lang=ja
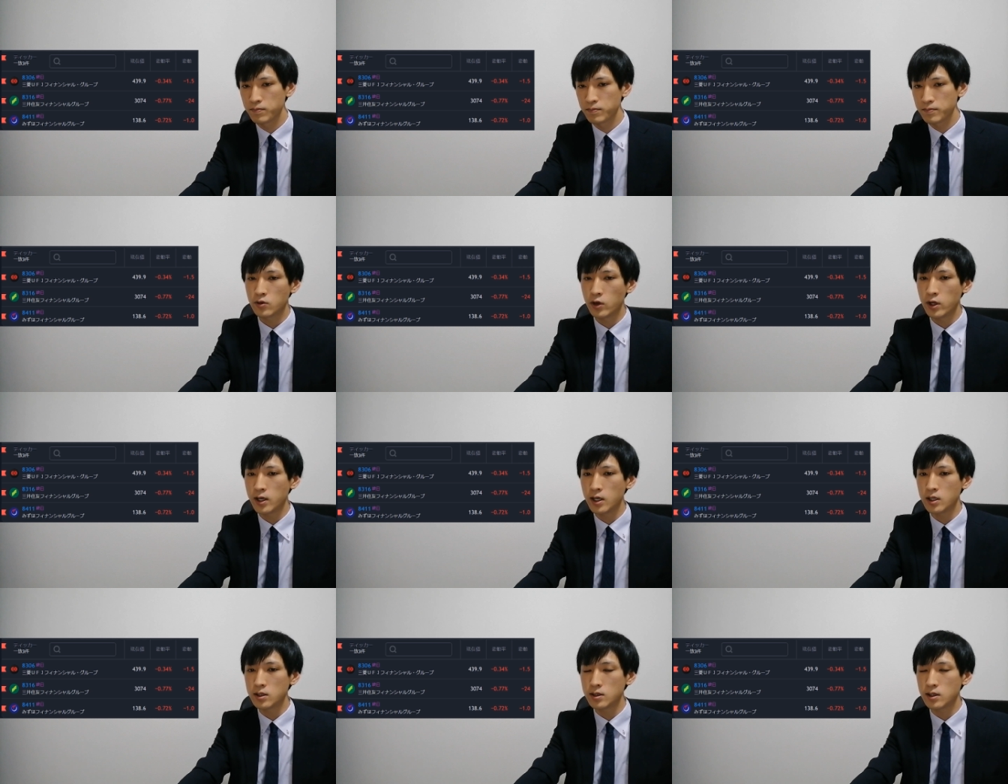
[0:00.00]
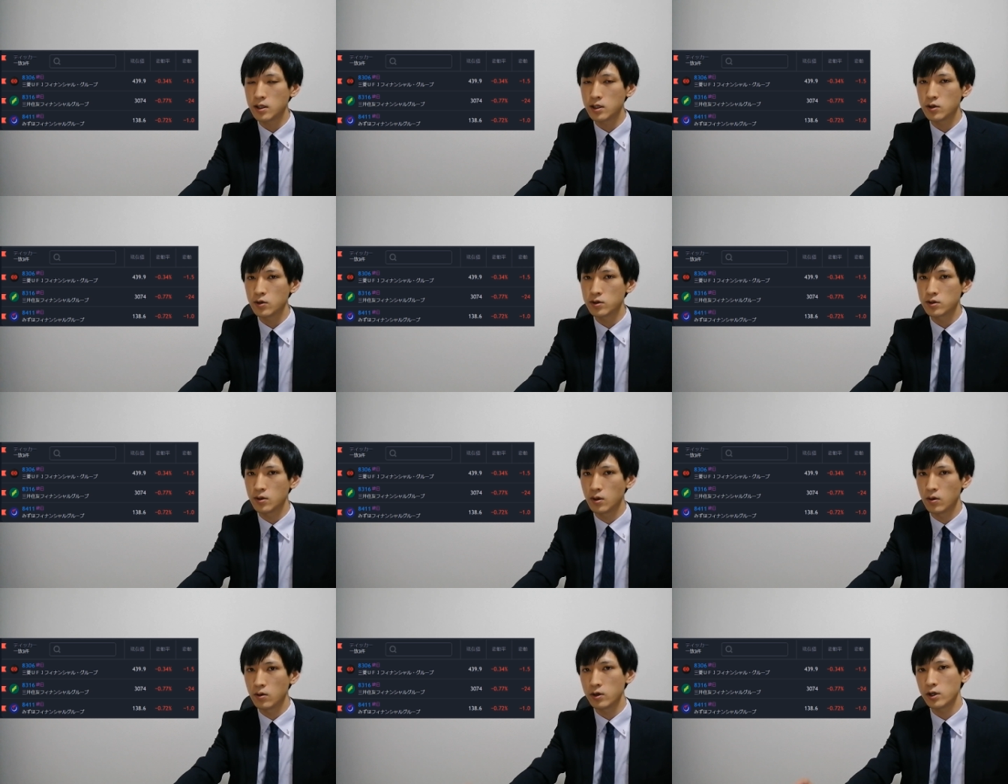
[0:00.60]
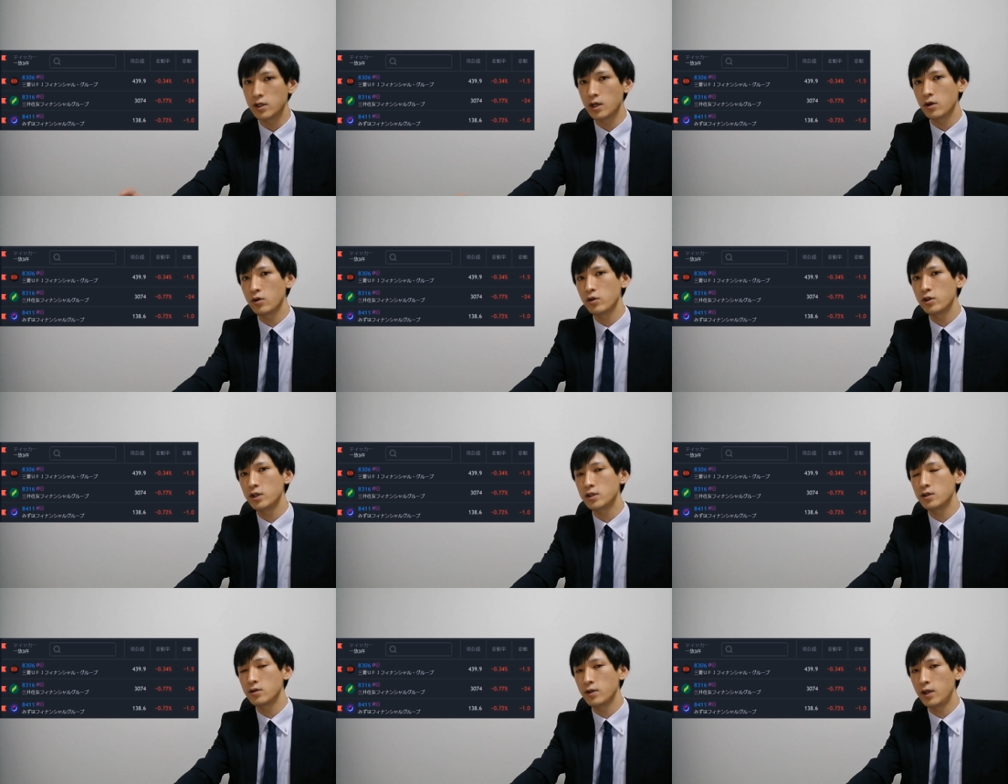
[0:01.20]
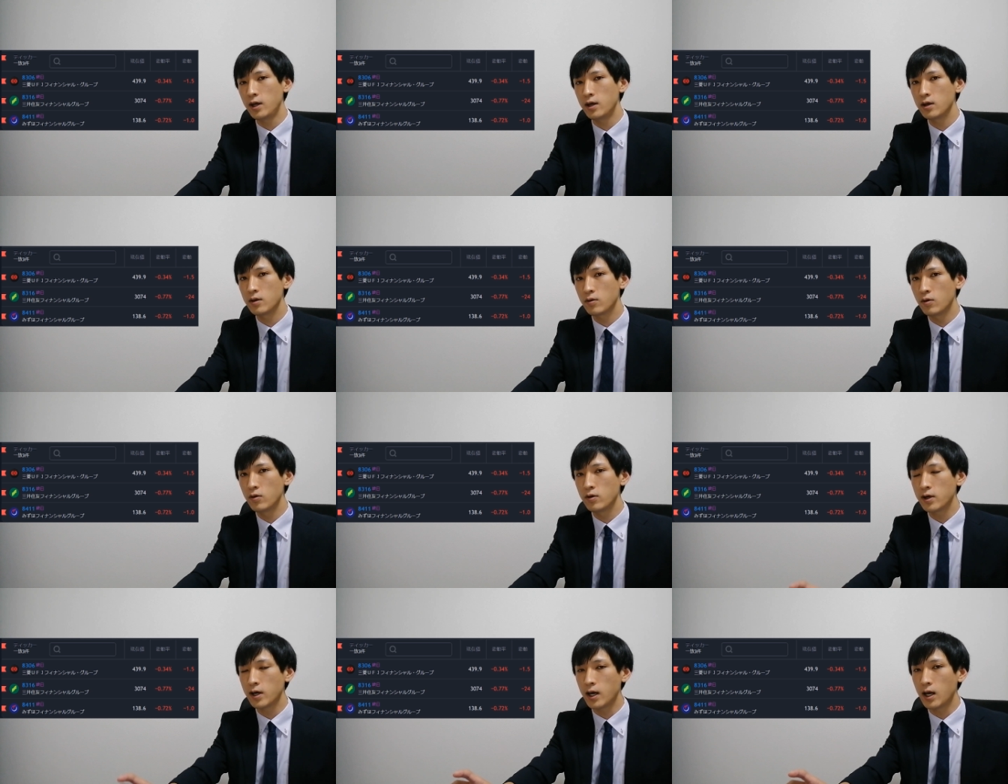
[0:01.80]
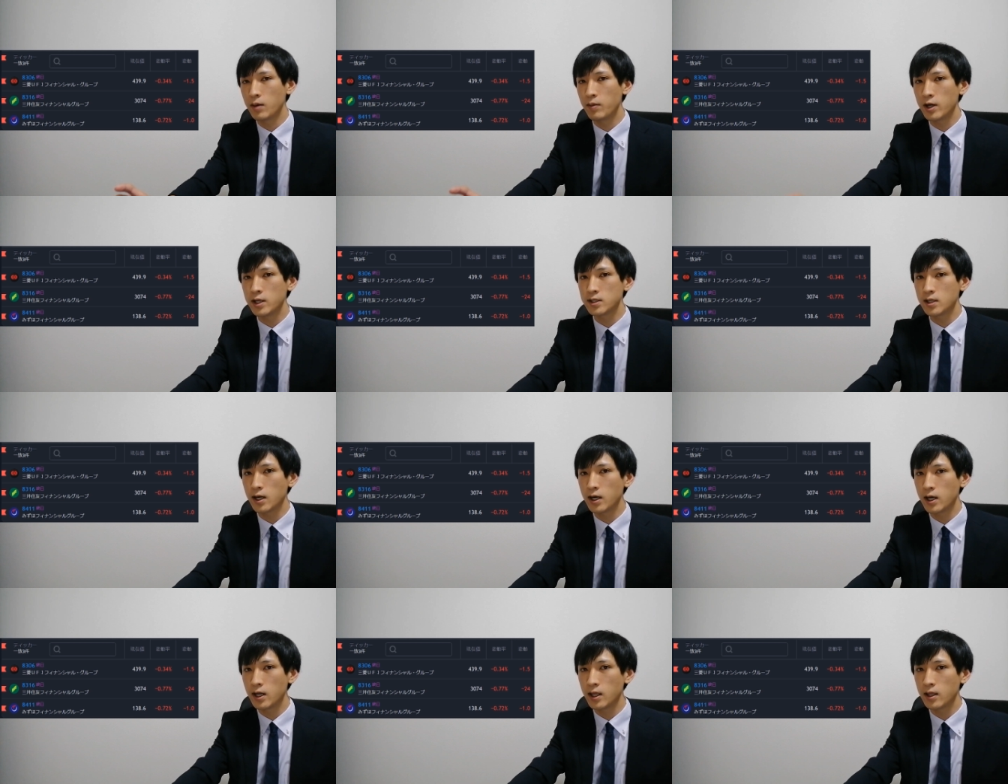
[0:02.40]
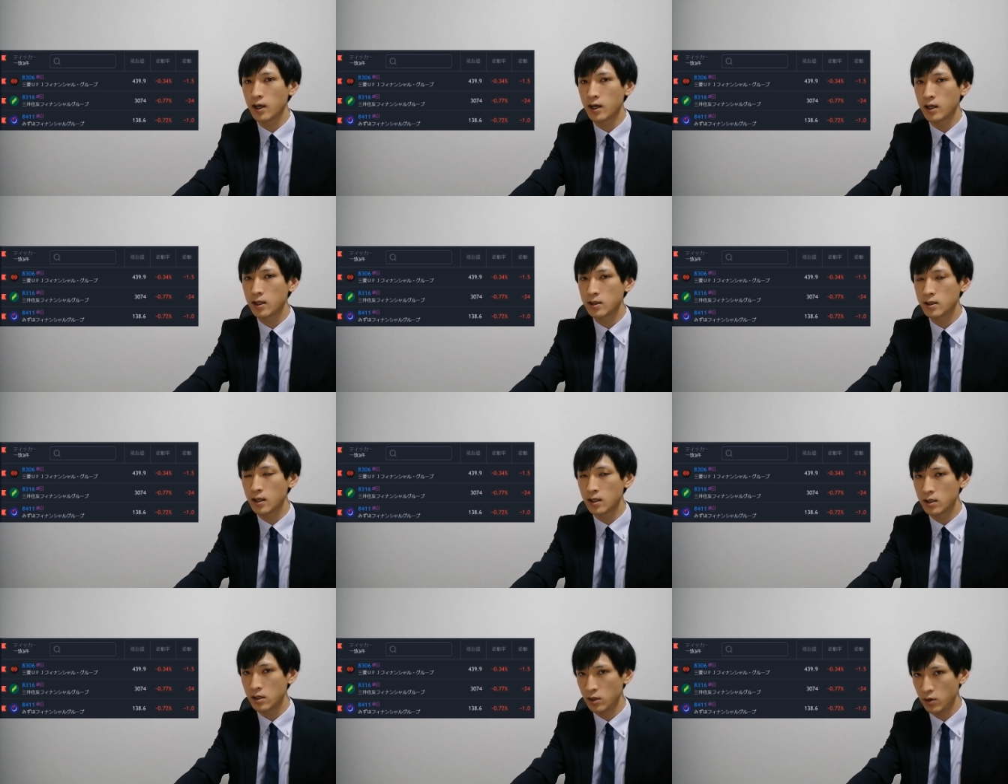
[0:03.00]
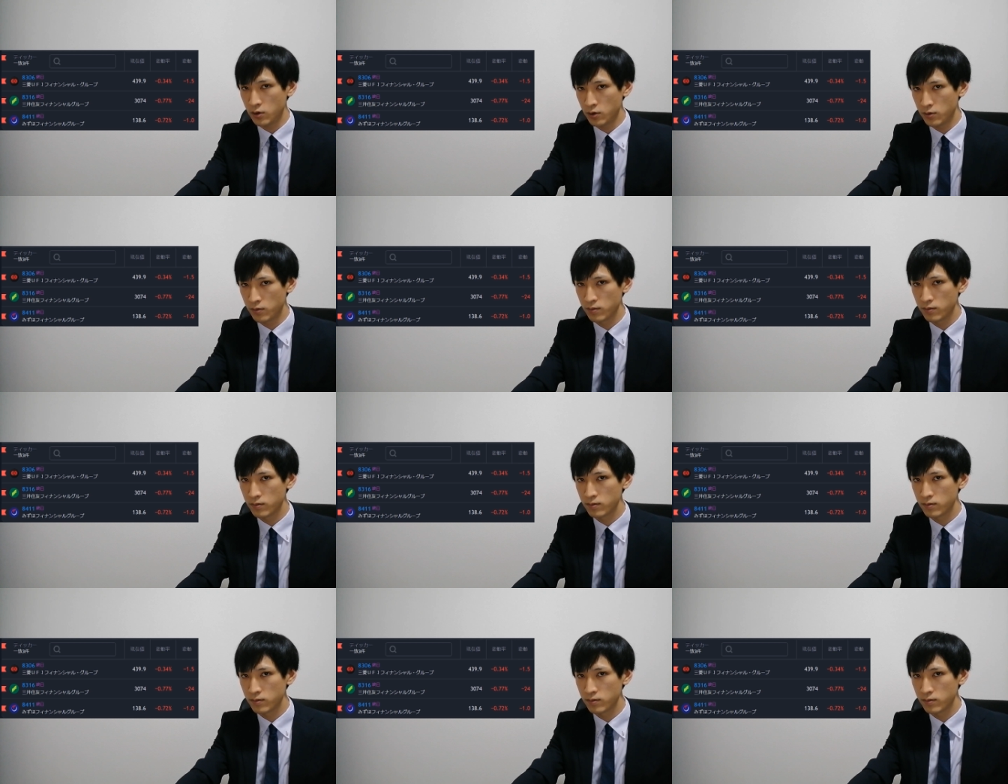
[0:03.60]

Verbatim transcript: それがですね、一つの大きな要因ですよね。今回あまり下がらなかったっていう。